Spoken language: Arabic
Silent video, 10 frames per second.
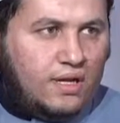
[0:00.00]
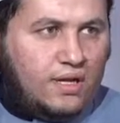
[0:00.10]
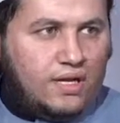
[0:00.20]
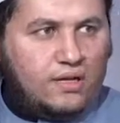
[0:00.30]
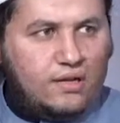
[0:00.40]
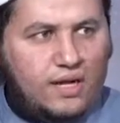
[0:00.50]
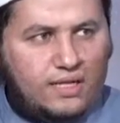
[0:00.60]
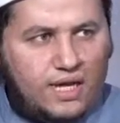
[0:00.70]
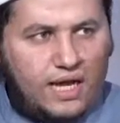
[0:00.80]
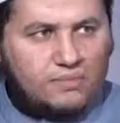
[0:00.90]

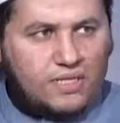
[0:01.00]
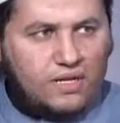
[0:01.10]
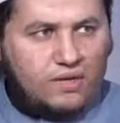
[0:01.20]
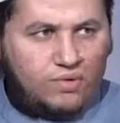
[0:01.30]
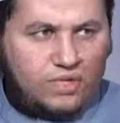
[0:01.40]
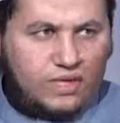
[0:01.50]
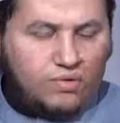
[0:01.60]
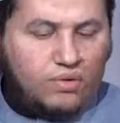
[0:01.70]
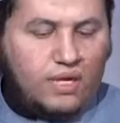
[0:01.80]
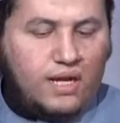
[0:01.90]
لقراءة حمزة
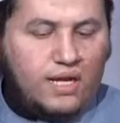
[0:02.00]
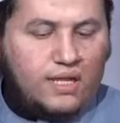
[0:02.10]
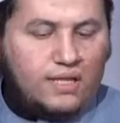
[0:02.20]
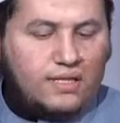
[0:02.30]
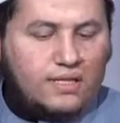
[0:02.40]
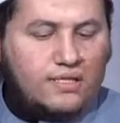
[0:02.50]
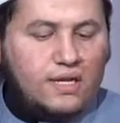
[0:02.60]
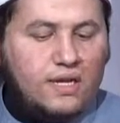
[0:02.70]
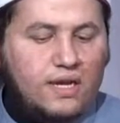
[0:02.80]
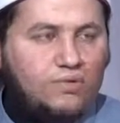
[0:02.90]
واتقوا الله الذي
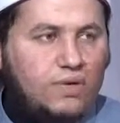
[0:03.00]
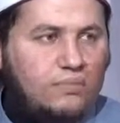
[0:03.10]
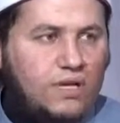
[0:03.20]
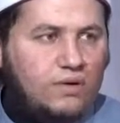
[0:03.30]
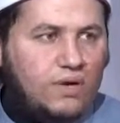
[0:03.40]
تساءلون به